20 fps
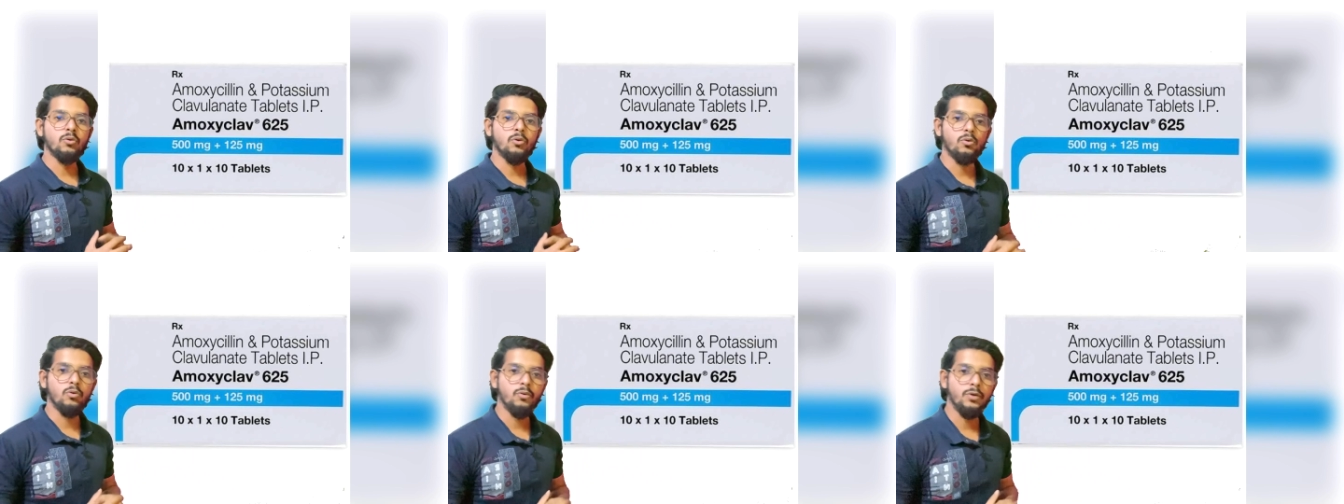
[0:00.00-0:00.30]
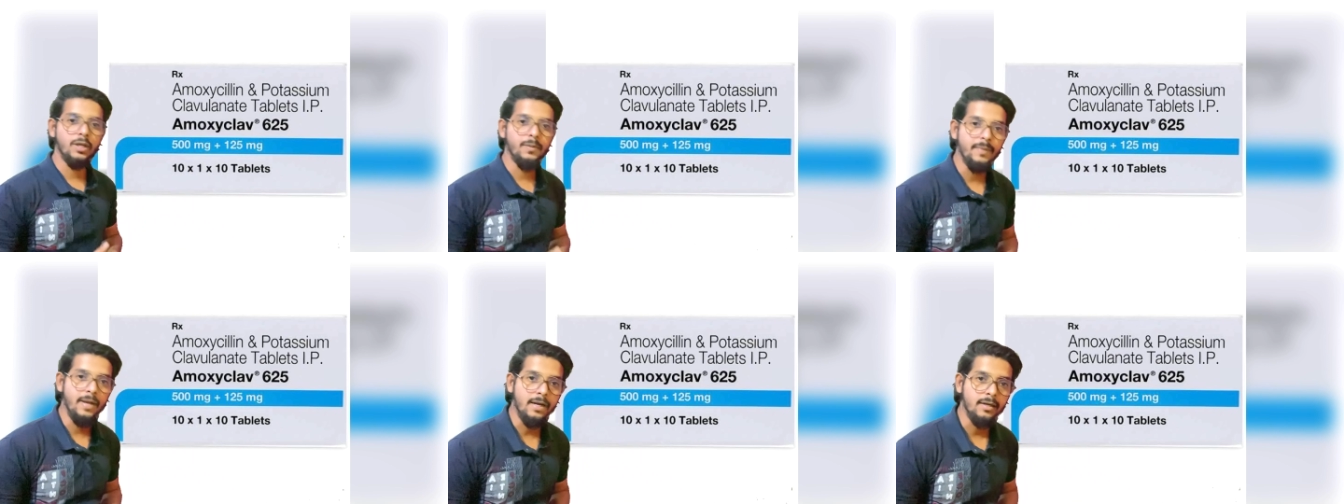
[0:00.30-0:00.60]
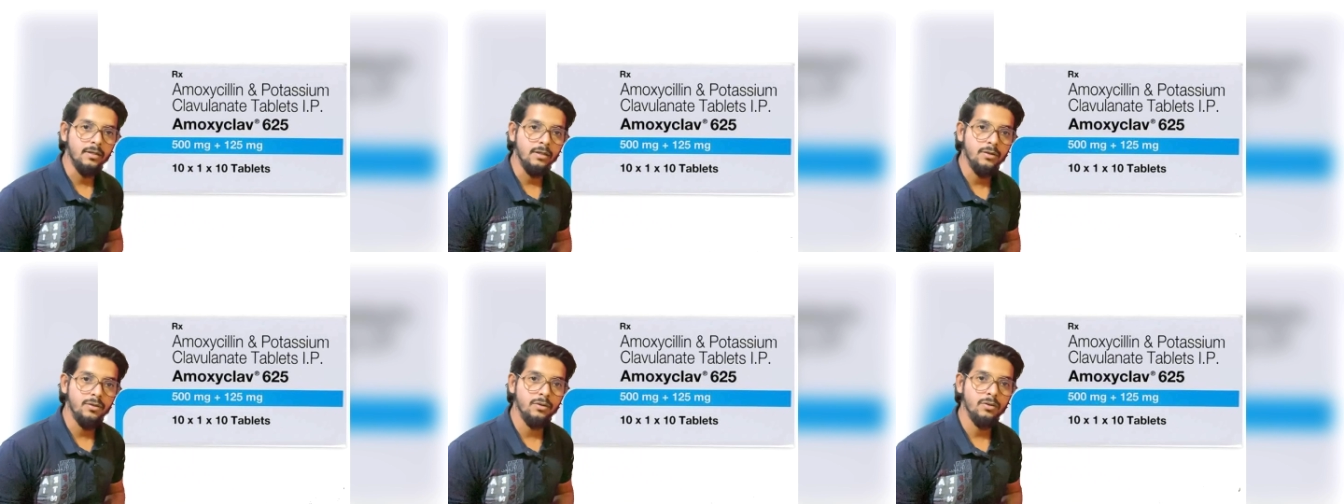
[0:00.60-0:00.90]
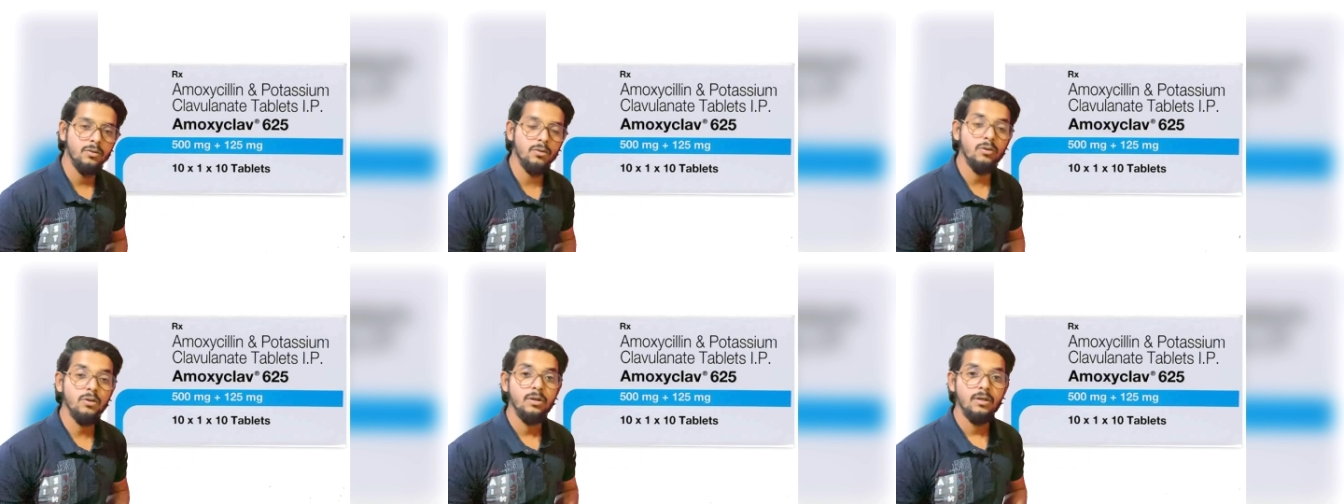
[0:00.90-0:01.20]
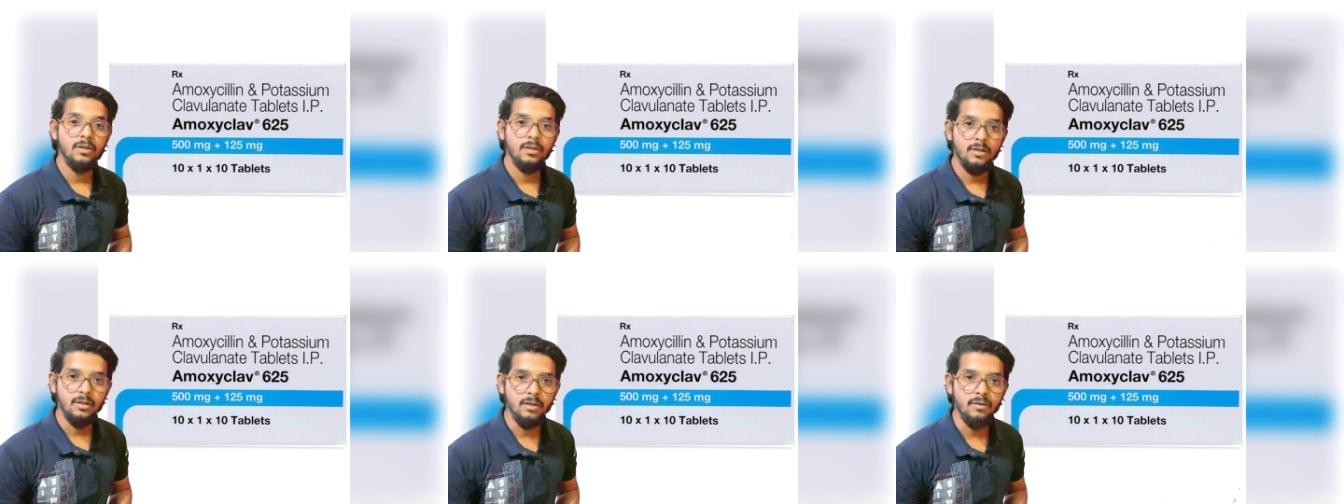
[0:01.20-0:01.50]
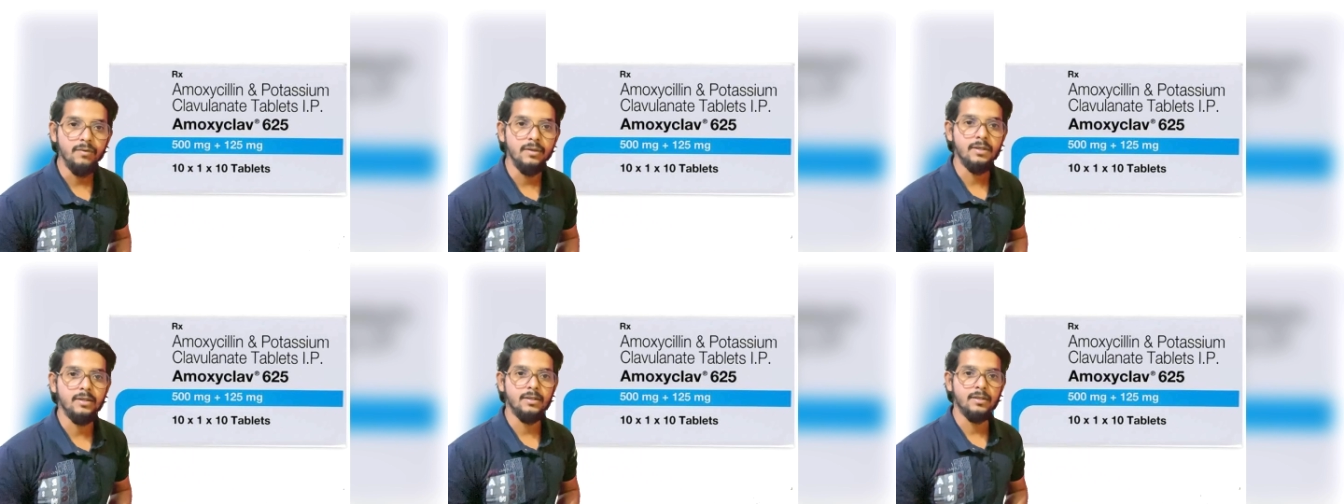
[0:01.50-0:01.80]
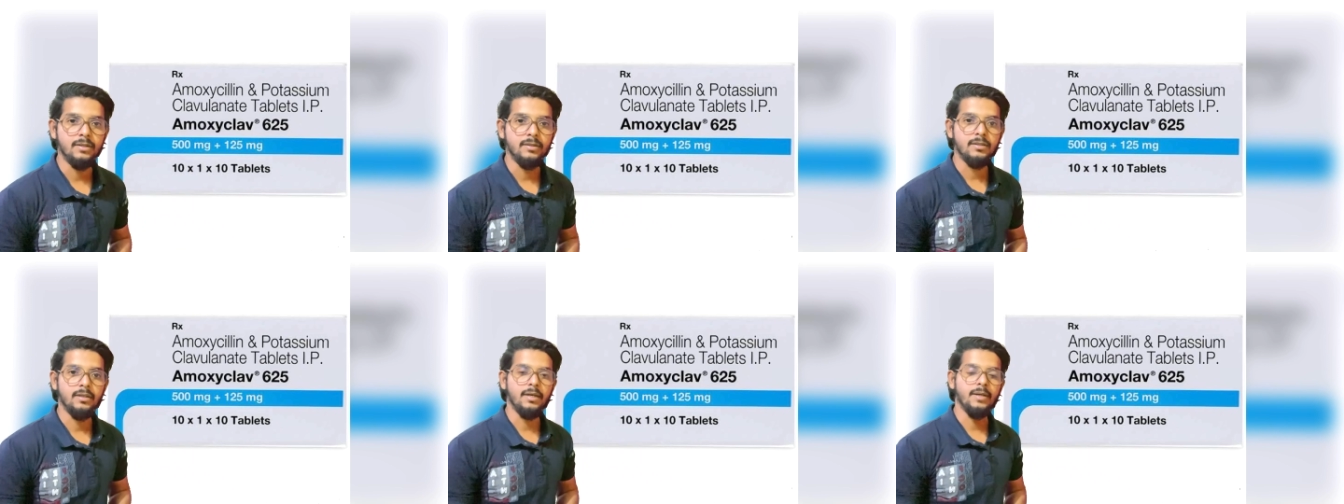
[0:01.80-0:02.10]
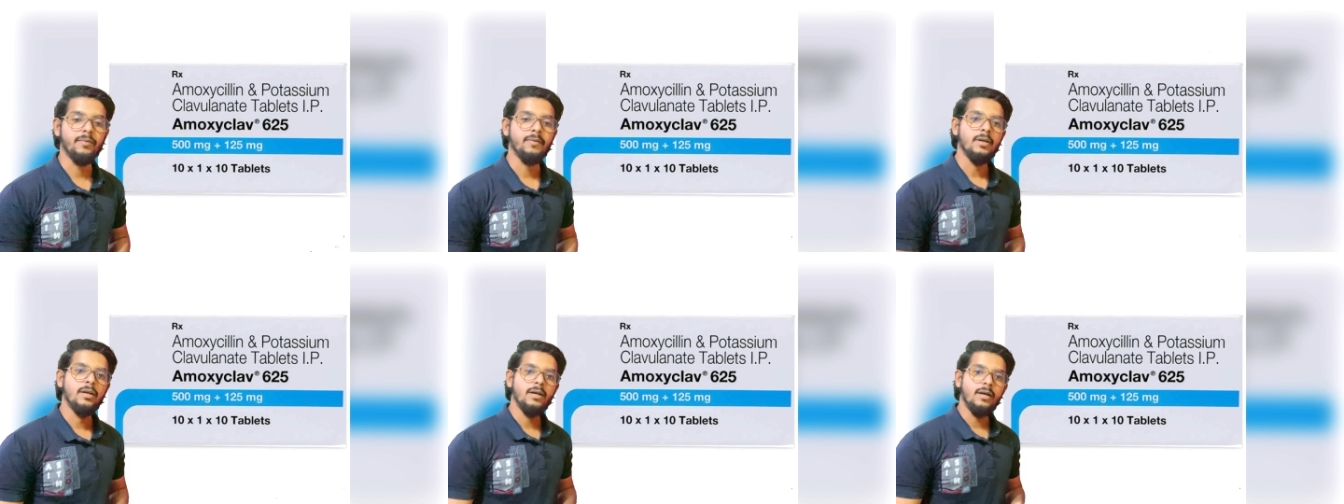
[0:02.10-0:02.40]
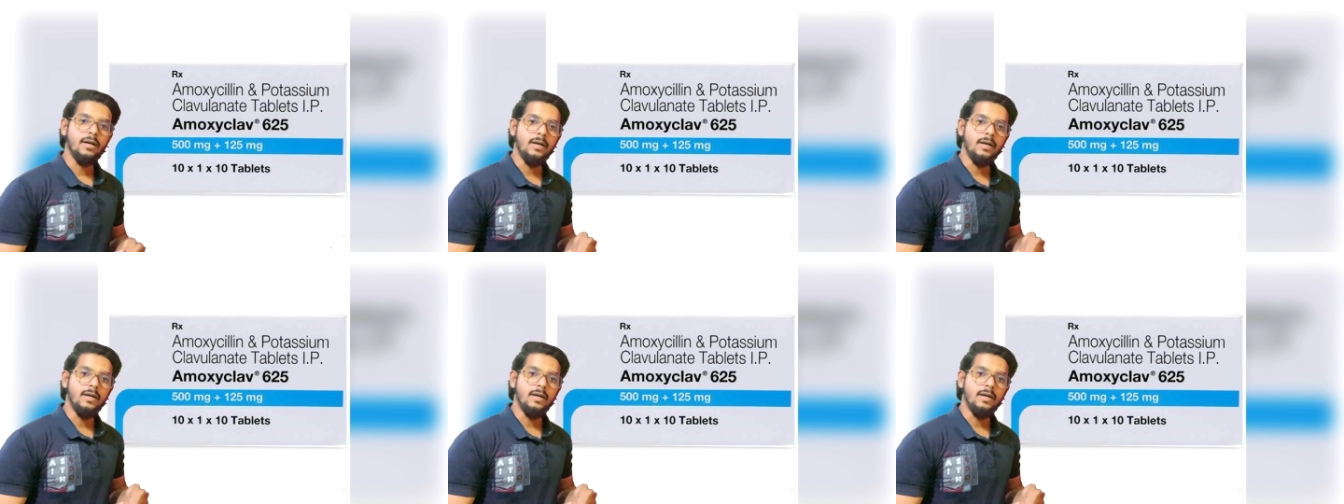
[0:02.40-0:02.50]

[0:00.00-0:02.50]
दोनों ही बैक्टीरियो को कवर करता है